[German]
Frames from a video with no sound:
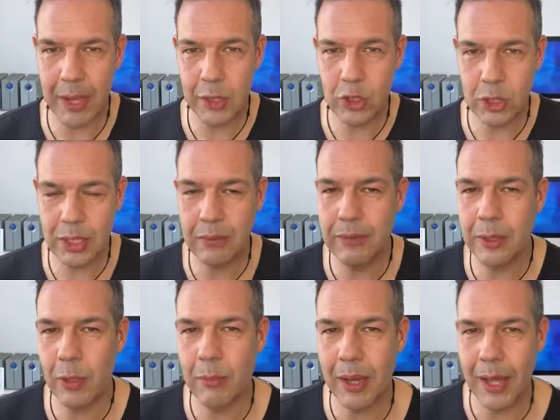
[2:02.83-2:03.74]
IGTV
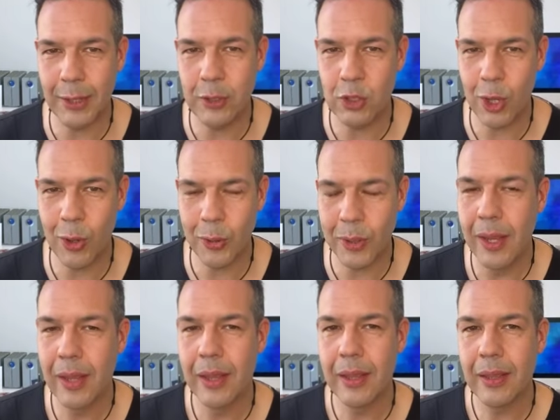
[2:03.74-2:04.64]
nochmal anschauen,
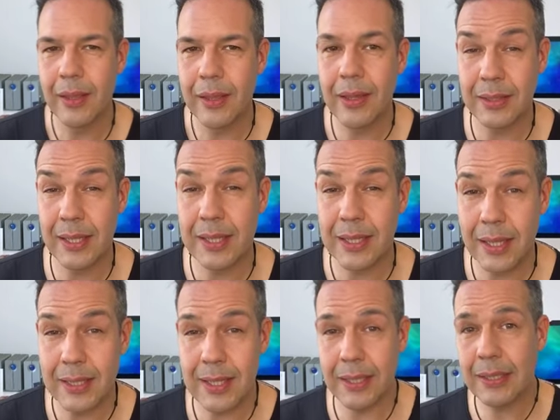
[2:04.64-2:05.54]
äh, dass
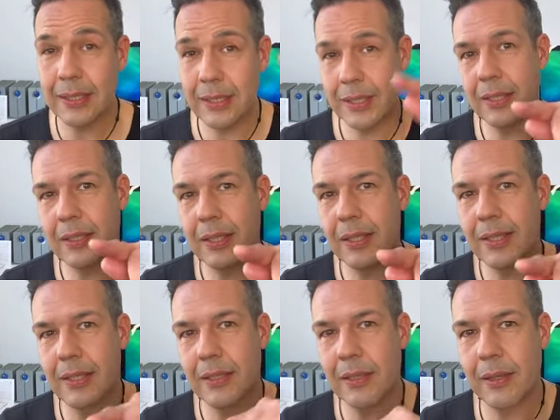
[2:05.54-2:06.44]
tatsächlich ich
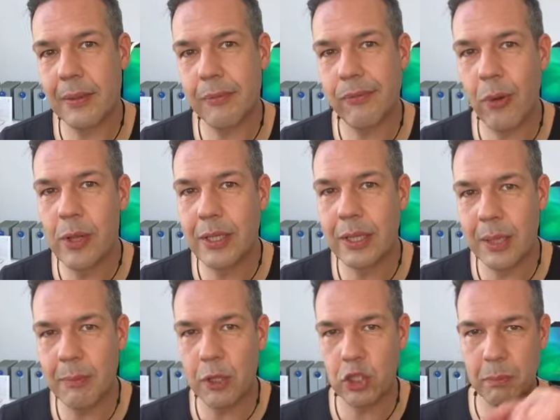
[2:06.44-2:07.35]
diese Folgen
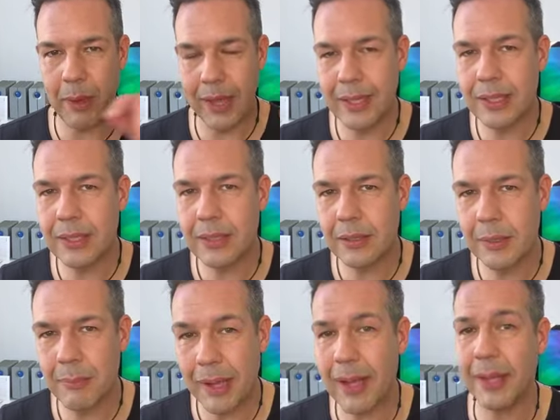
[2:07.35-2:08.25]
immer speichere.
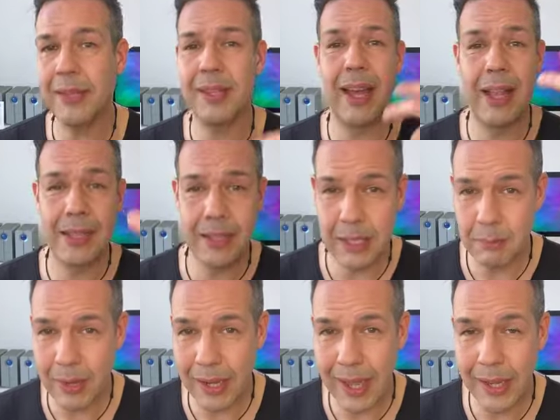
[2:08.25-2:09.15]
Man kann dann halt nicht
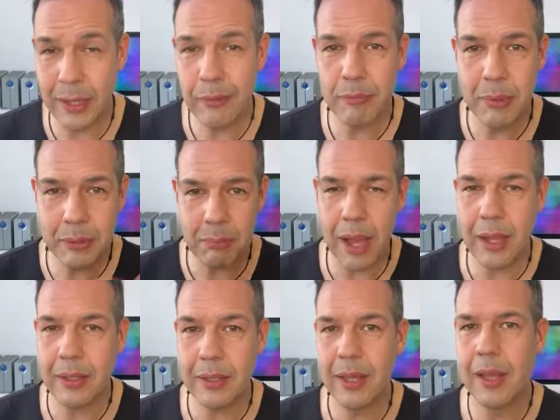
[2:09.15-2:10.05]
mehr live
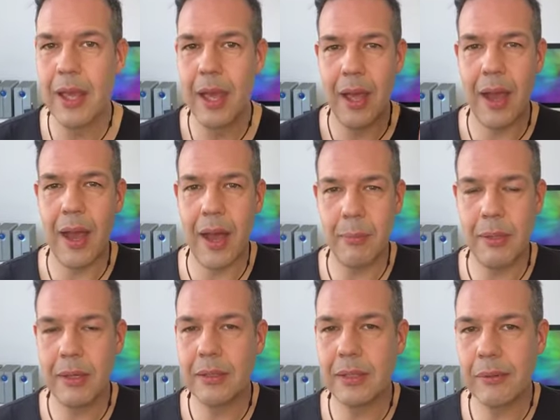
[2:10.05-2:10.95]
mitmachen,
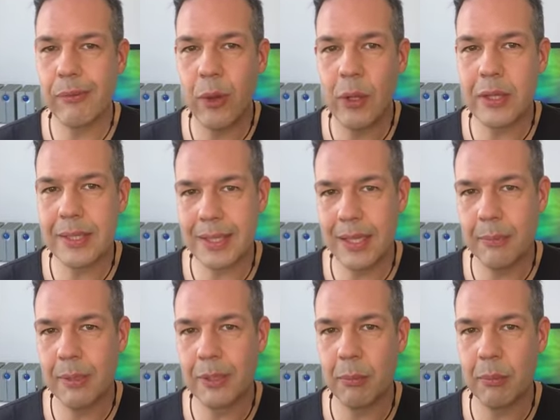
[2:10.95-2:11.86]
aber die Folgen
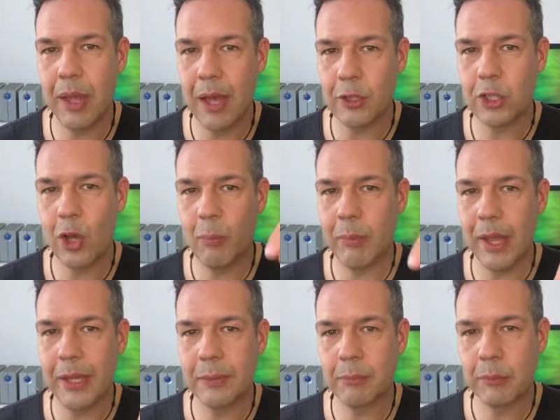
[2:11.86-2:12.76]
selber zum Nachschauen
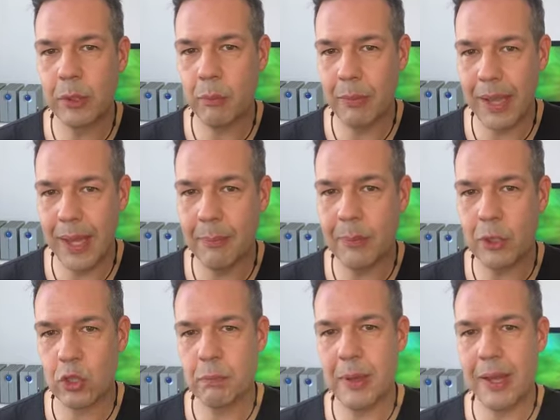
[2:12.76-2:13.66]
bleiben,
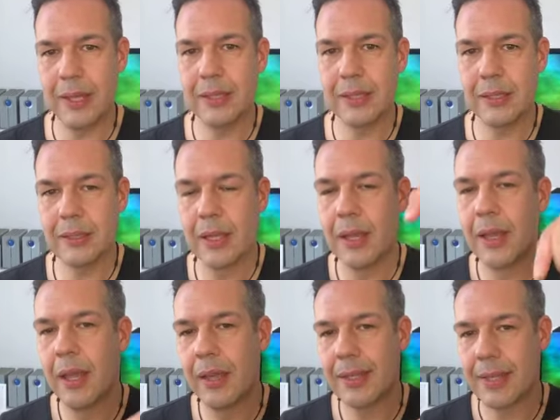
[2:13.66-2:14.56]
gespeichert.
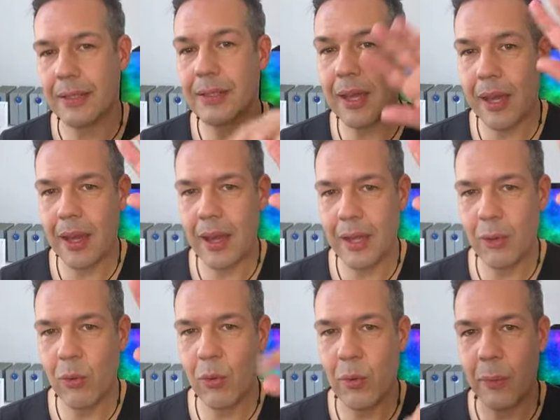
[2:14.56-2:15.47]
Sandra,
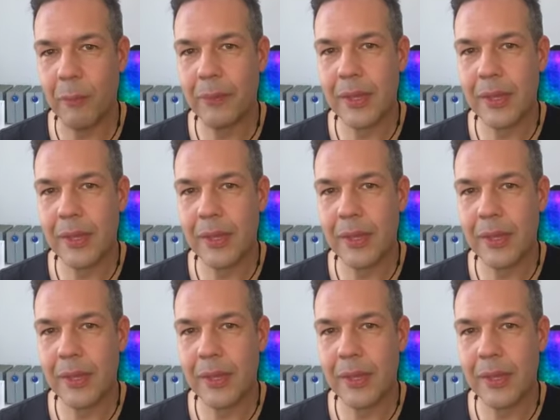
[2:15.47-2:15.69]
hallo.